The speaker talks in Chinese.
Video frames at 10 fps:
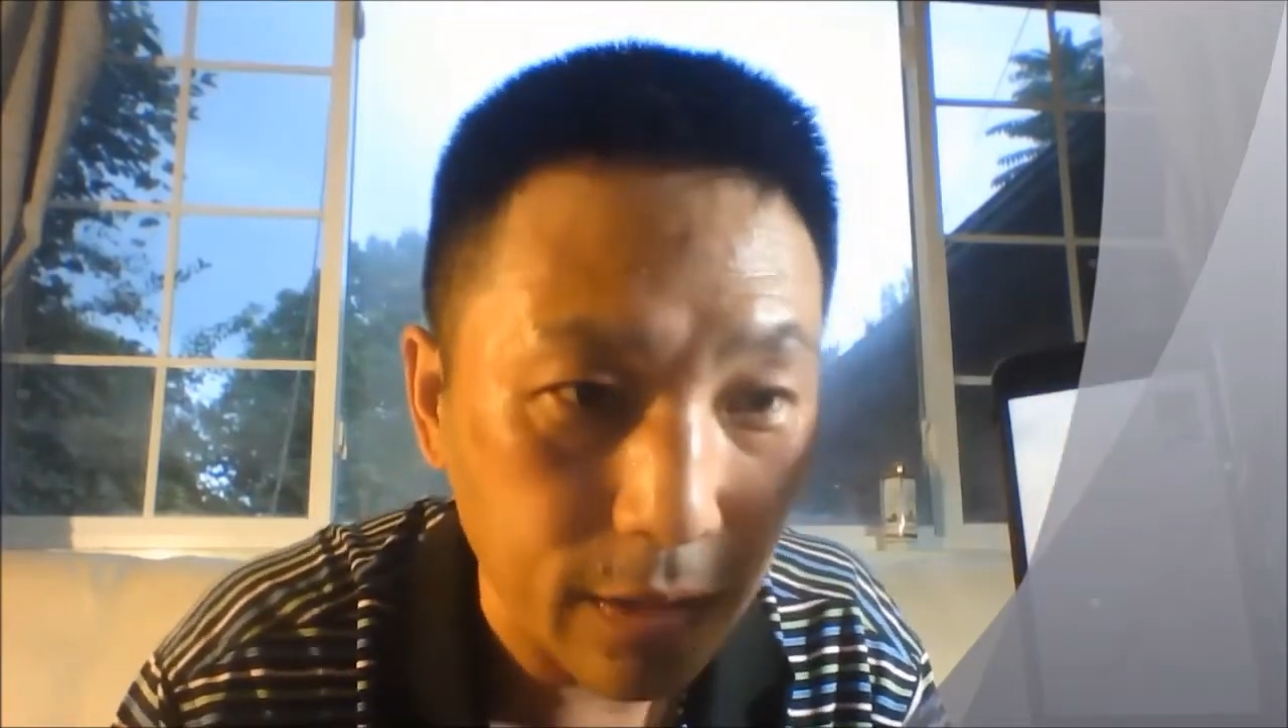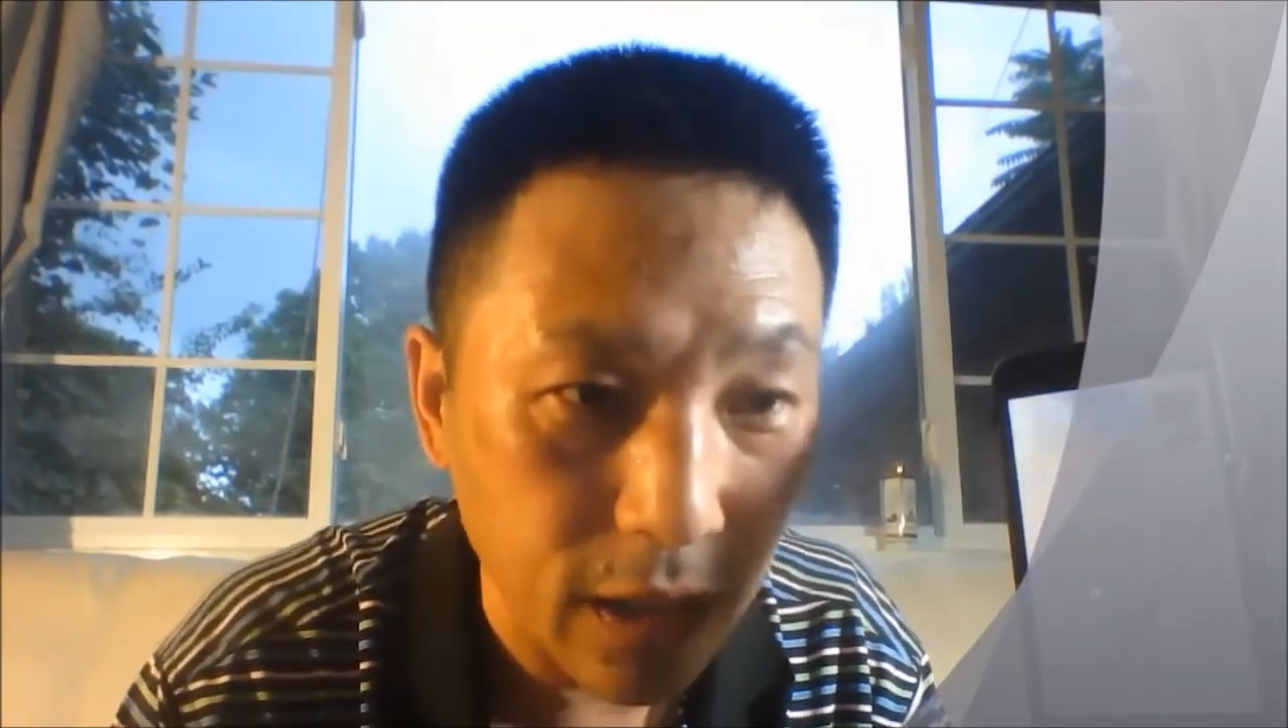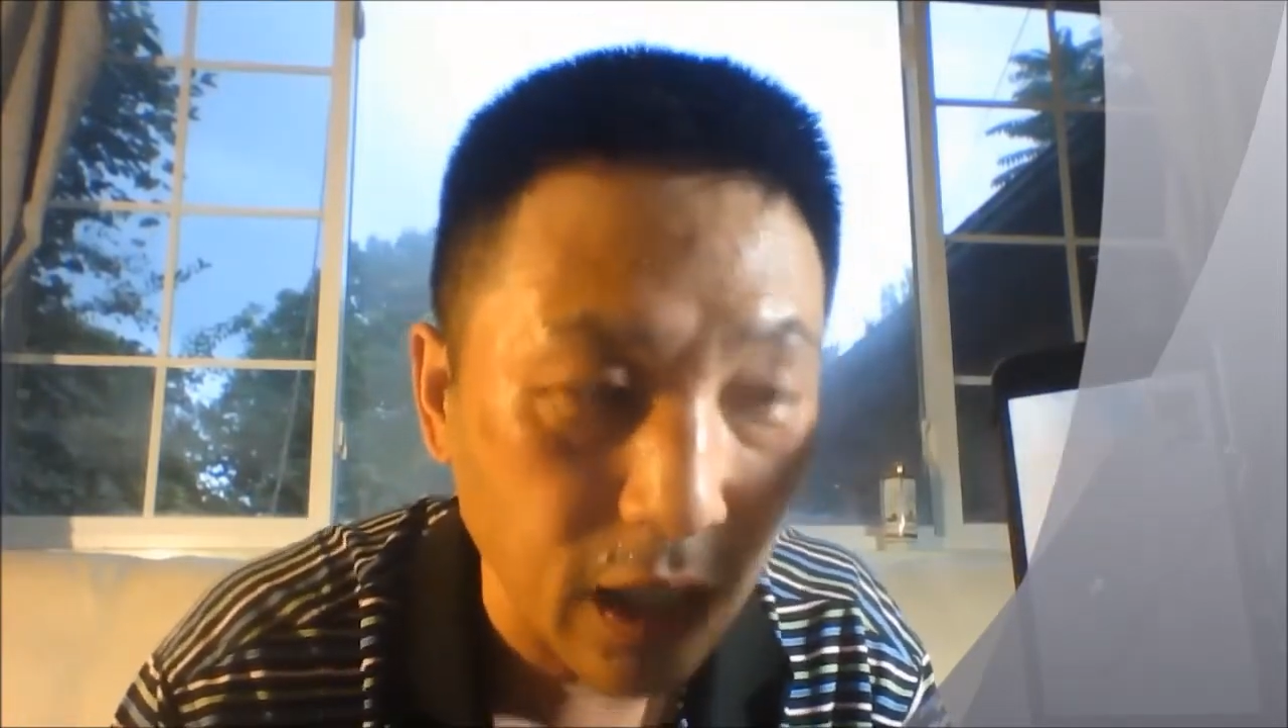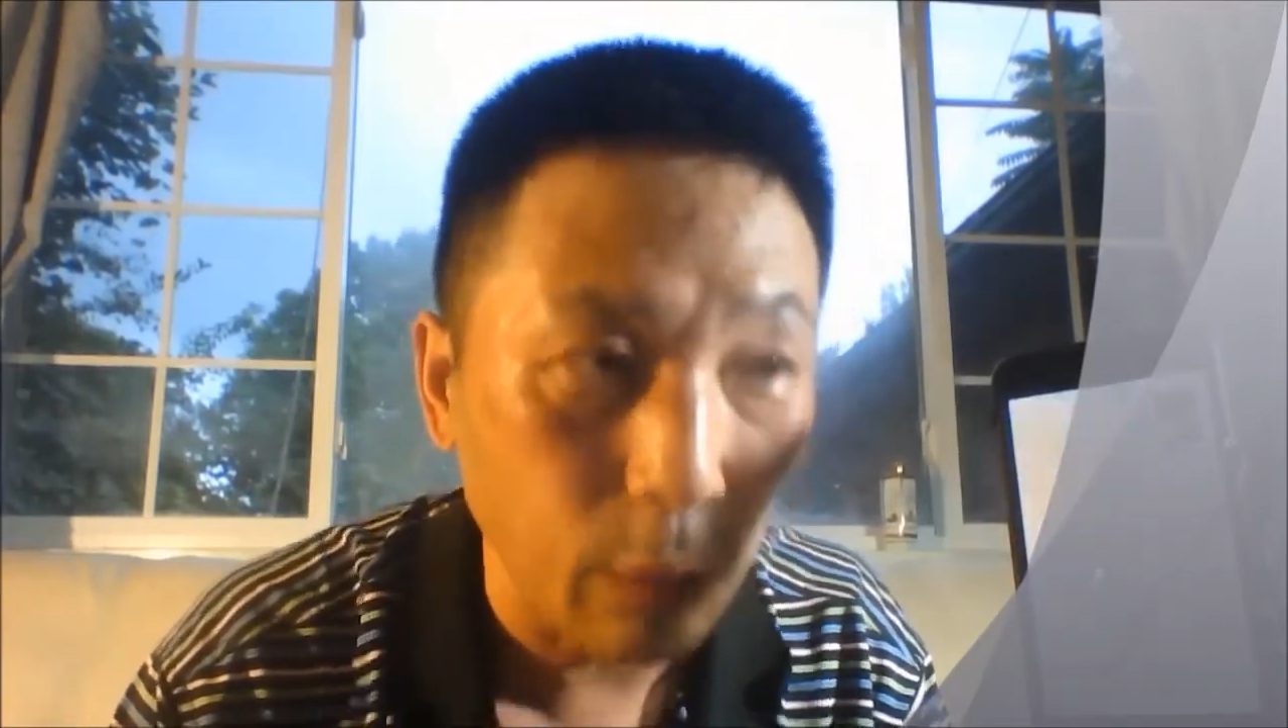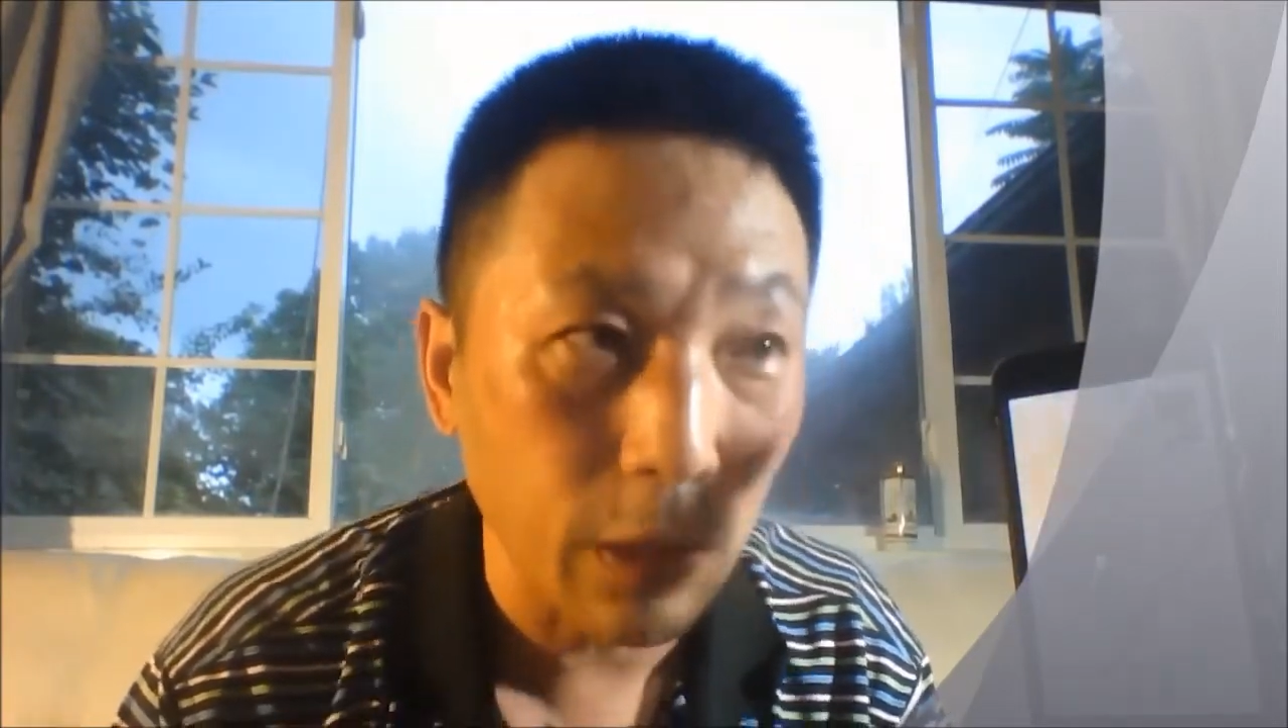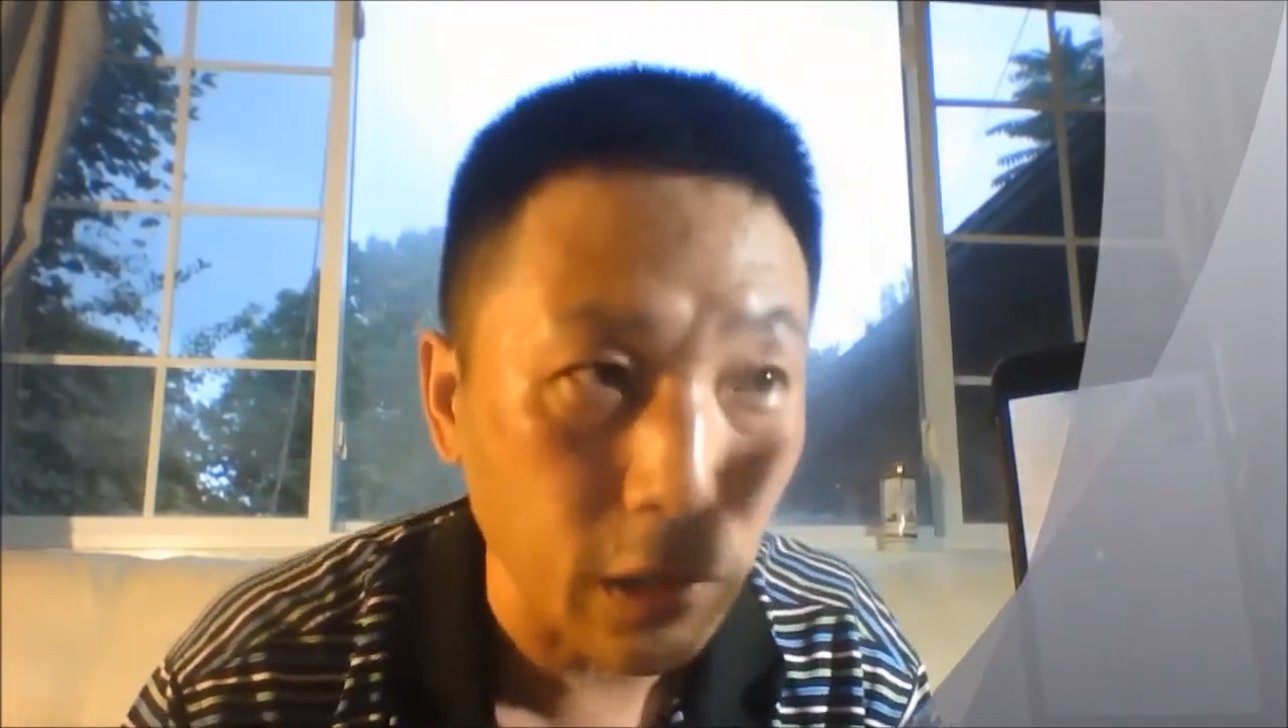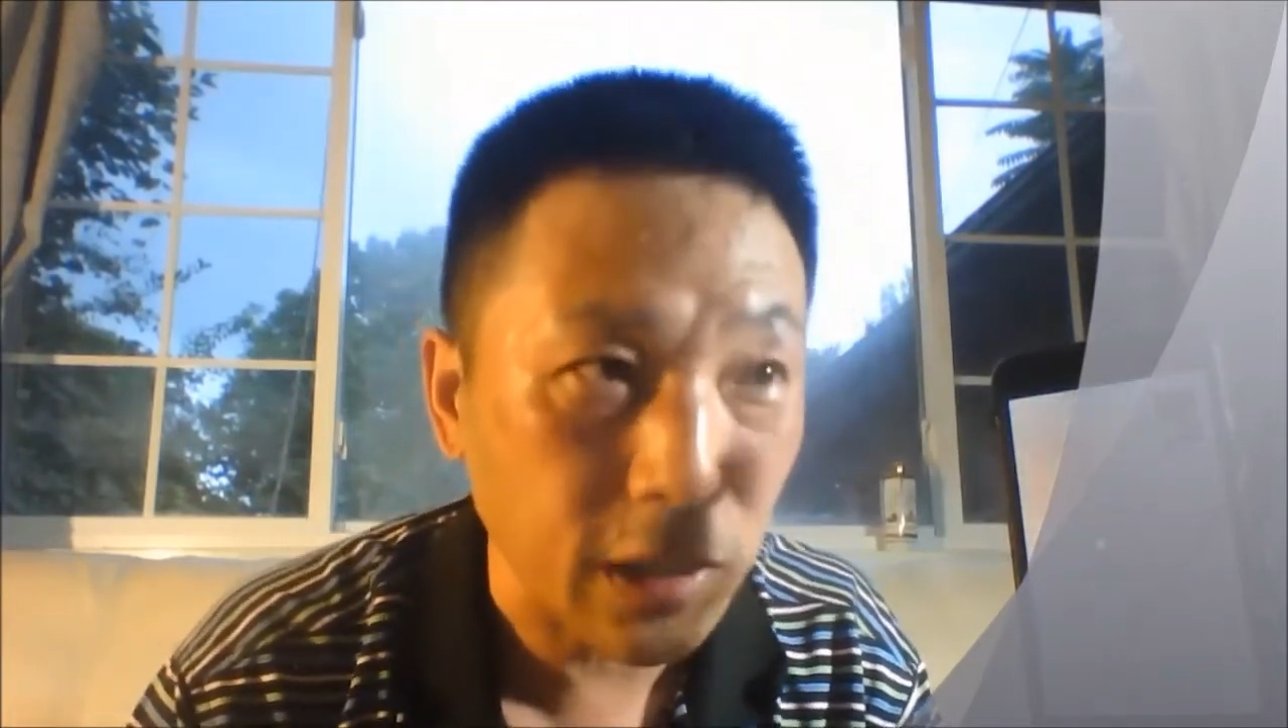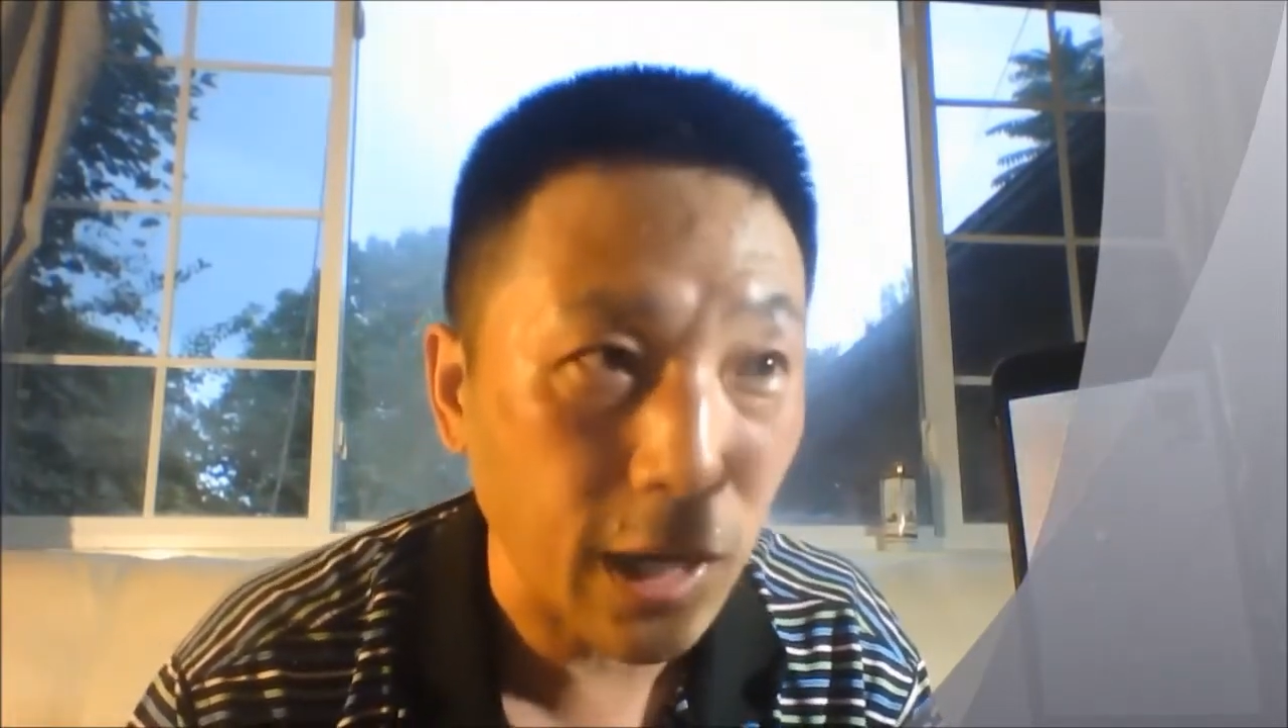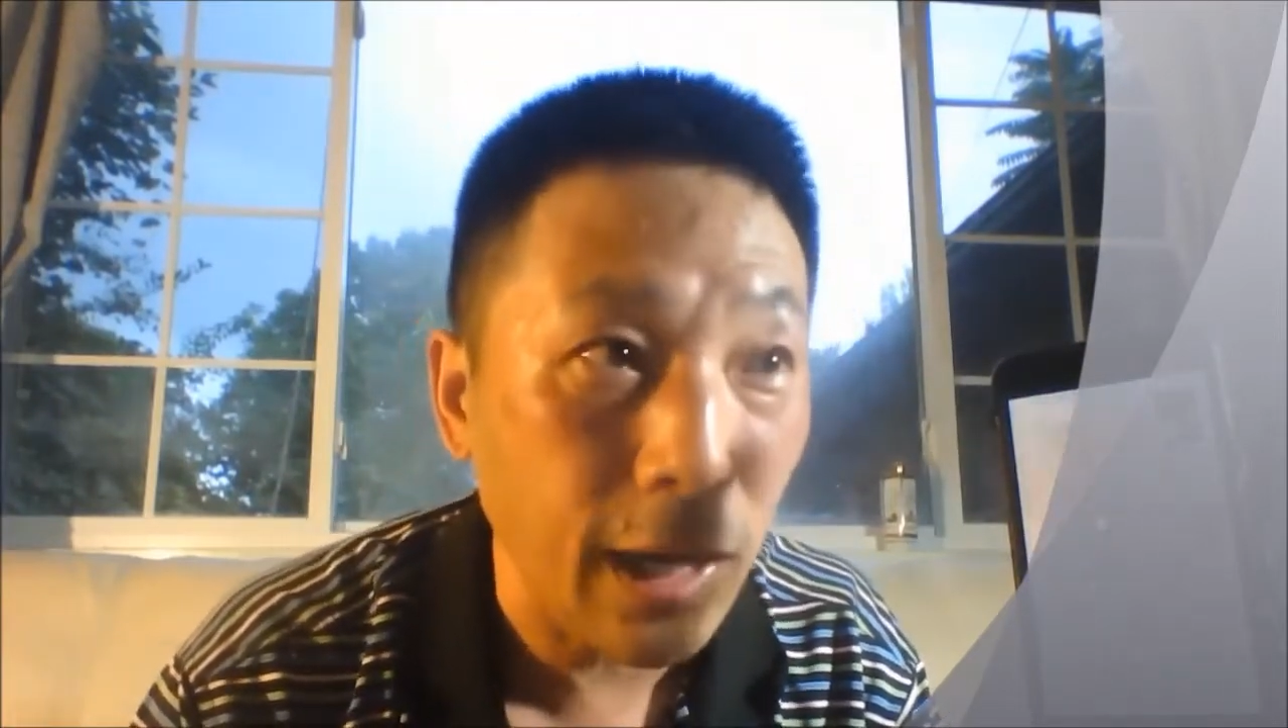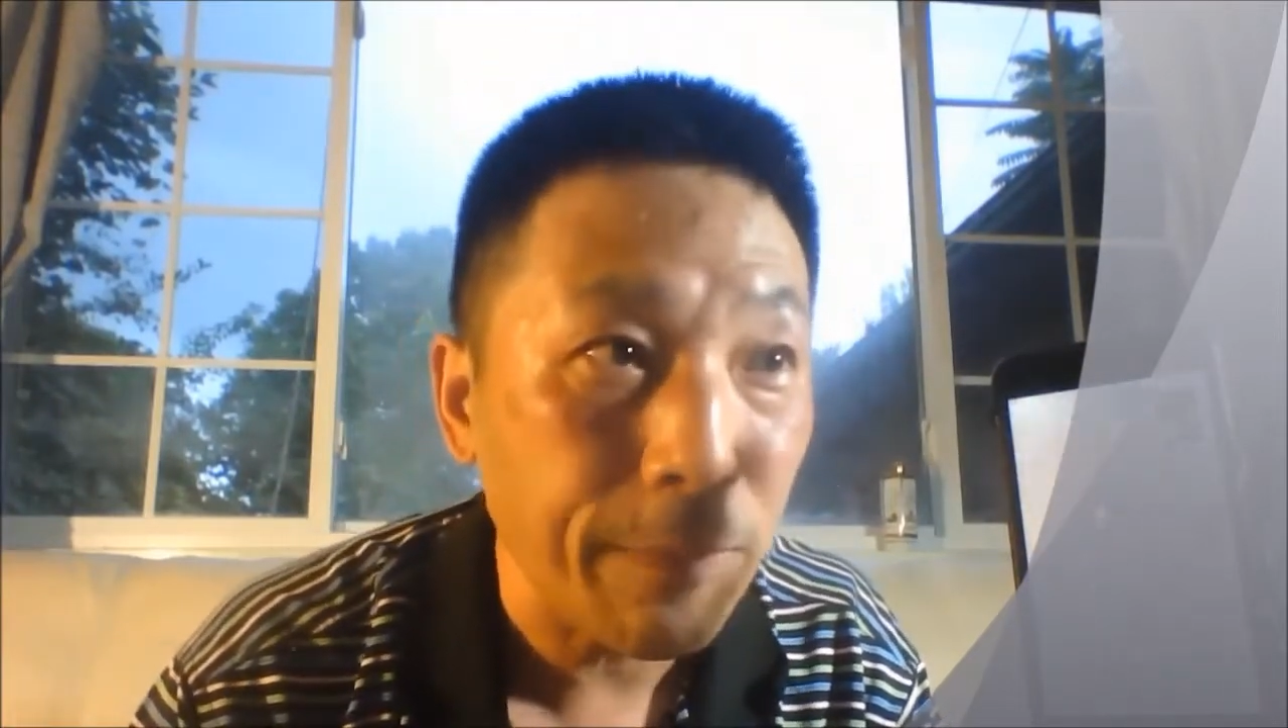你跟我要
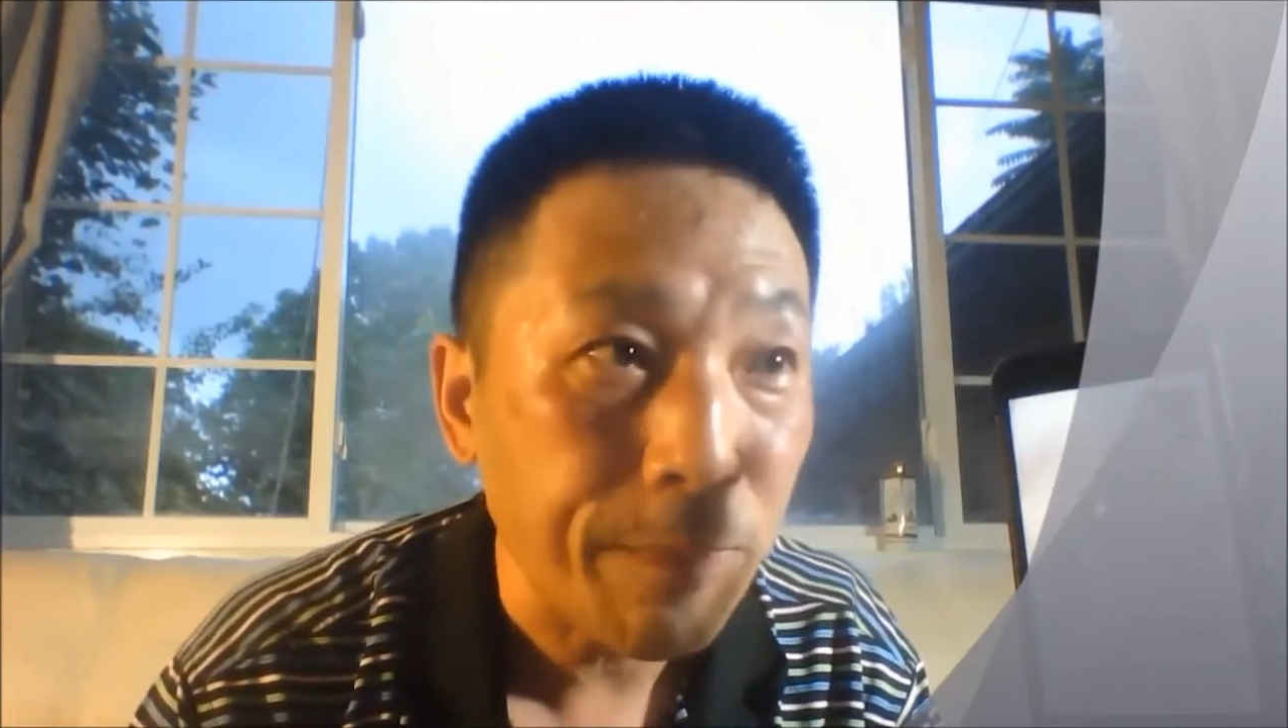钱，